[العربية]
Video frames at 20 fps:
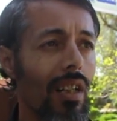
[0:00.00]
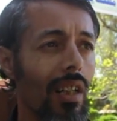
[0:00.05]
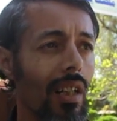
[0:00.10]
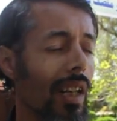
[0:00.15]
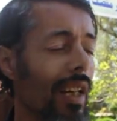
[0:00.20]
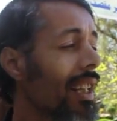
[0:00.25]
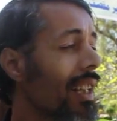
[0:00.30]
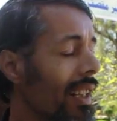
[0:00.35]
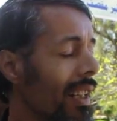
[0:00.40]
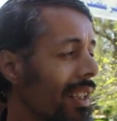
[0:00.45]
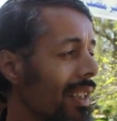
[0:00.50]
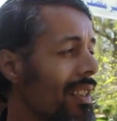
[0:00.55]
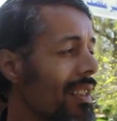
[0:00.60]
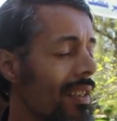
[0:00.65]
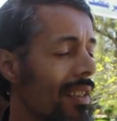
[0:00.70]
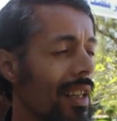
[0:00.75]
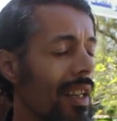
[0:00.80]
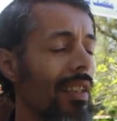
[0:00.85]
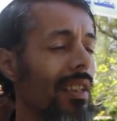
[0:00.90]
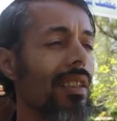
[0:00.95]
غير
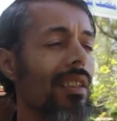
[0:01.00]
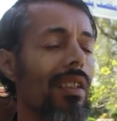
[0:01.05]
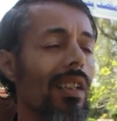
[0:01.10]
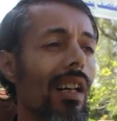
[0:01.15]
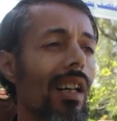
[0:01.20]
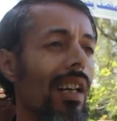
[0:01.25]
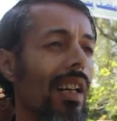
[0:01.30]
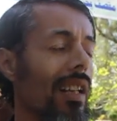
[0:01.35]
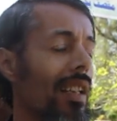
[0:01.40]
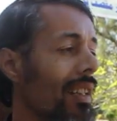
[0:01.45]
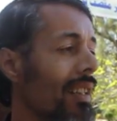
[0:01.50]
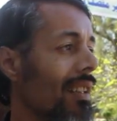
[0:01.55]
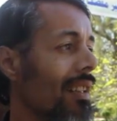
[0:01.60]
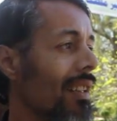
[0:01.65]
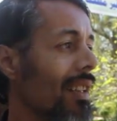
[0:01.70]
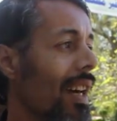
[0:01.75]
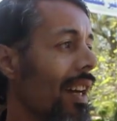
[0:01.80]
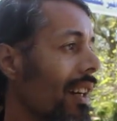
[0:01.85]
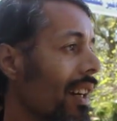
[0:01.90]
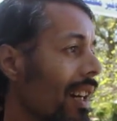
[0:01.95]
انسانيه غير
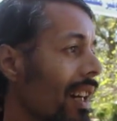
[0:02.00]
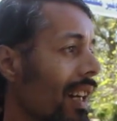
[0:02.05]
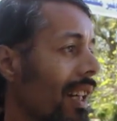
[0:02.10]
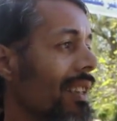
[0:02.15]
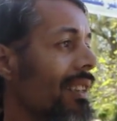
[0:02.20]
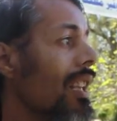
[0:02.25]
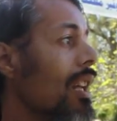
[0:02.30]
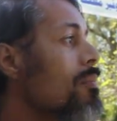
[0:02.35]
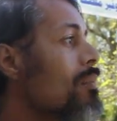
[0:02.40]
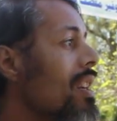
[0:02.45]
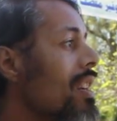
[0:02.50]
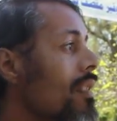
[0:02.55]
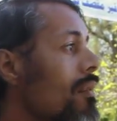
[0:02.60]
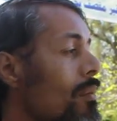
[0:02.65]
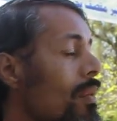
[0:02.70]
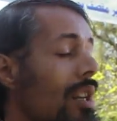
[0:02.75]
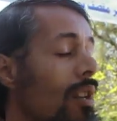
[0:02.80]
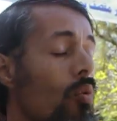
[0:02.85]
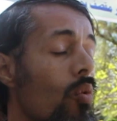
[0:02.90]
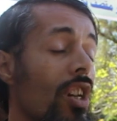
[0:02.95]
لائقه حتى
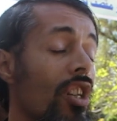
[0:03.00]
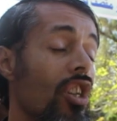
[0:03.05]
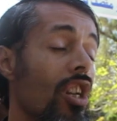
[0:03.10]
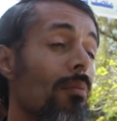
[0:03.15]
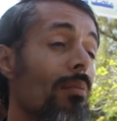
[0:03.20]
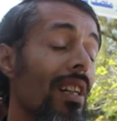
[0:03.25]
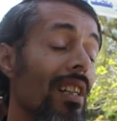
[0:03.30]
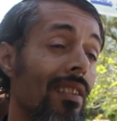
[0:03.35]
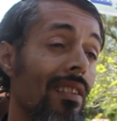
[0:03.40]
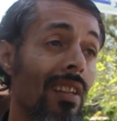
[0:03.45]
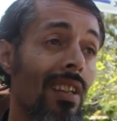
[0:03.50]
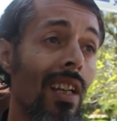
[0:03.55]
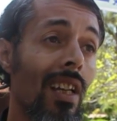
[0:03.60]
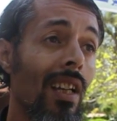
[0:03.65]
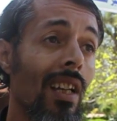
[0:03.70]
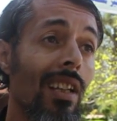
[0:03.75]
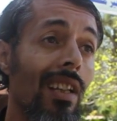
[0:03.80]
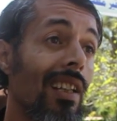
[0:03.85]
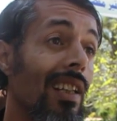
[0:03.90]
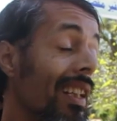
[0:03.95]
من الوجبات
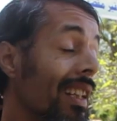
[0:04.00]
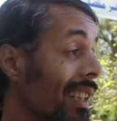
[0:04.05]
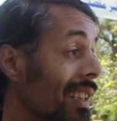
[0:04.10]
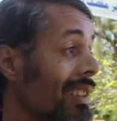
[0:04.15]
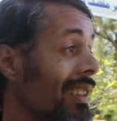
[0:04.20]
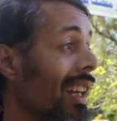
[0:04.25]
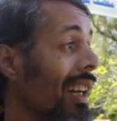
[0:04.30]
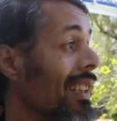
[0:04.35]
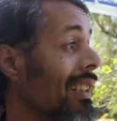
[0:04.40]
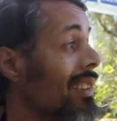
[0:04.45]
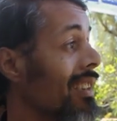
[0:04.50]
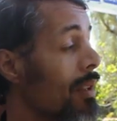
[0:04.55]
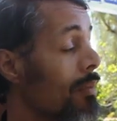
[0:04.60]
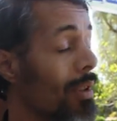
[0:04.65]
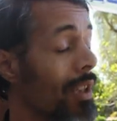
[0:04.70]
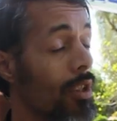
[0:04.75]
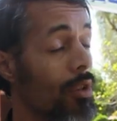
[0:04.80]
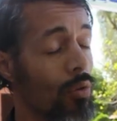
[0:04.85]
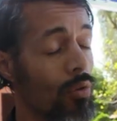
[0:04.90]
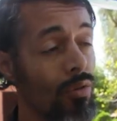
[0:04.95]
اللي
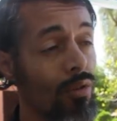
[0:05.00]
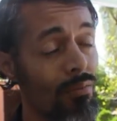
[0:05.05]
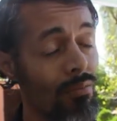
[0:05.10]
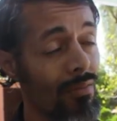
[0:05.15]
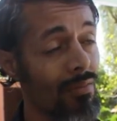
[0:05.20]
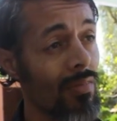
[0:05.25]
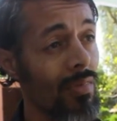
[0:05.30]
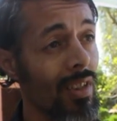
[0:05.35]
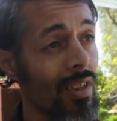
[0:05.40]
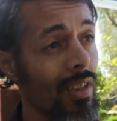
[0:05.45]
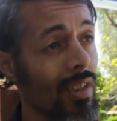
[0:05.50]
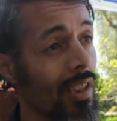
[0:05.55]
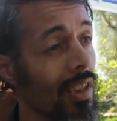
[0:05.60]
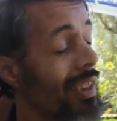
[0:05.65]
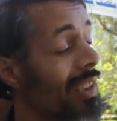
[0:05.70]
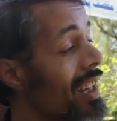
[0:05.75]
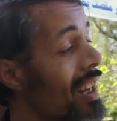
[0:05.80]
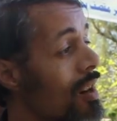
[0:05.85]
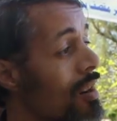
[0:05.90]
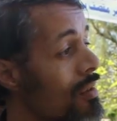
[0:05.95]
كتقدم لهم
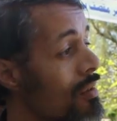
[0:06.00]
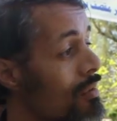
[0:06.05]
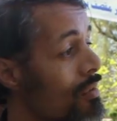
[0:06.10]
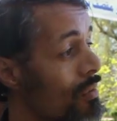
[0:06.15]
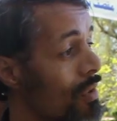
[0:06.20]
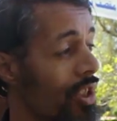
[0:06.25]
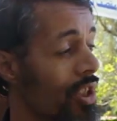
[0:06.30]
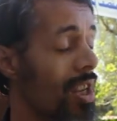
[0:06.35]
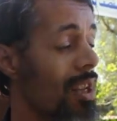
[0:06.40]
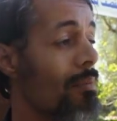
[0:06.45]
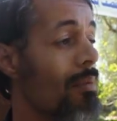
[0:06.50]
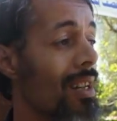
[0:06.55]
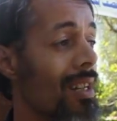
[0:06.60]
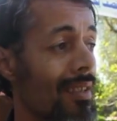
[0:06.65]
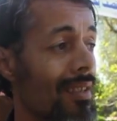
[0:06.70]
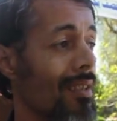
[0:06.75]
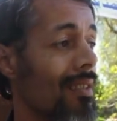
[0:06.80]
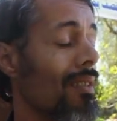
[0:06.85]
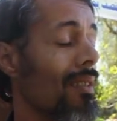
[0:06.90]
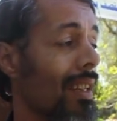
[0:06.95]
هي
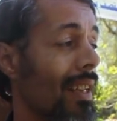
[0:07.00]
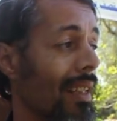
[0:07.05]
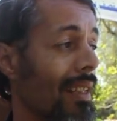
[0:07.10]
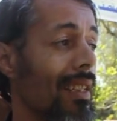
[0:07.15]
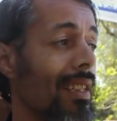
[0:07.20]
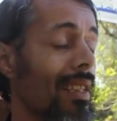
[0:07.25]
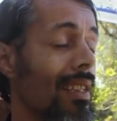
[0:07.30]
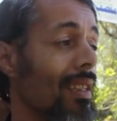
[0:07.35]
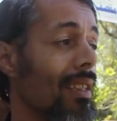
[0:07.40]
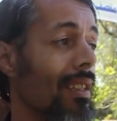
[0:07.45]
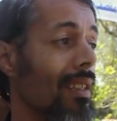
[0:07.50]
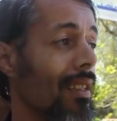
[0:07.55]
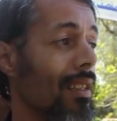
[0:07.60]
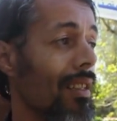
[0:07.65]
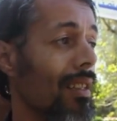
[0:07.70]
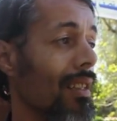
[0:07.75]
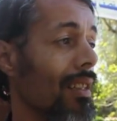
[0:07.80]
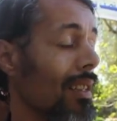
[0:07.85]
وجبات يعني